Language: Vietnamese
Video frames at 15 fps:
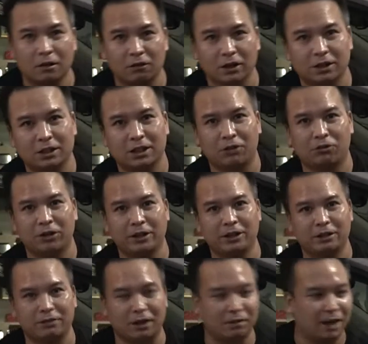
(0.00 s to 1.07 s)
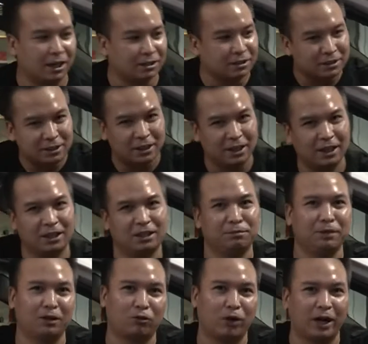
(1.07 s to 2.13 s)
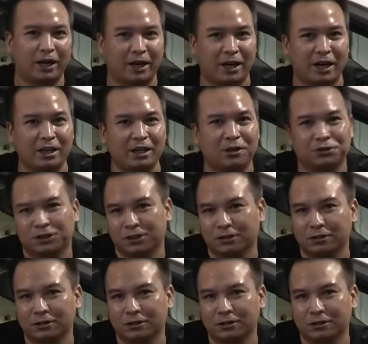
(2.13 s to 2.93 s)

Vâng xin chào quý anh chị và các bạn Gần đây thì mình quay khá nhiều